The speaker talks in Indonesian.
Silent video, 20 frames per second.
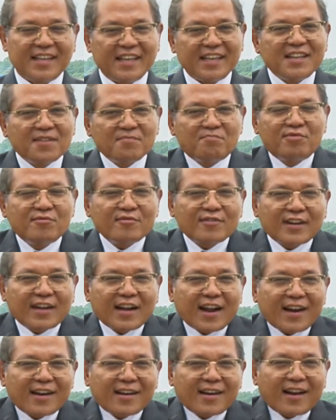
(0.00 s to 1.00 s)
Ini
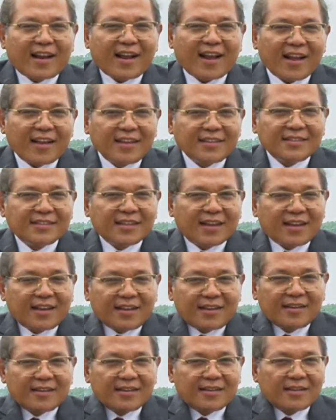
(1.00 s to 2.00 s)
bukan
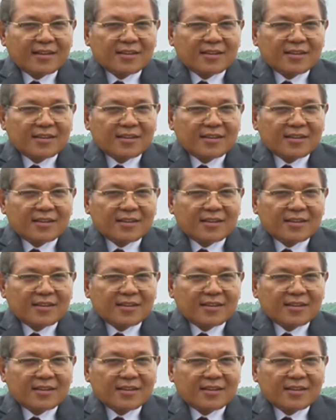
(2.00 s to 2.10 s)
hanya